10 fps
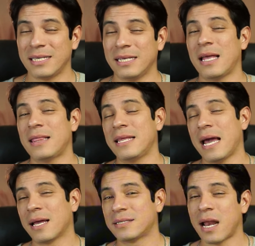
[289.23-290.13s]
Sí tendría
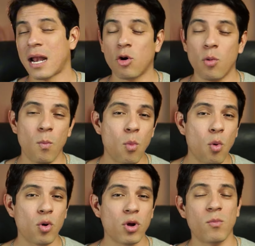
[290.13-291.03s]
que ser algo
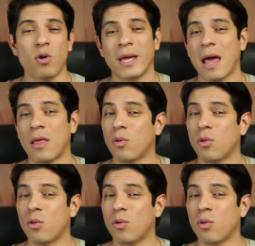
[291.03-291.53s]
muy moderado,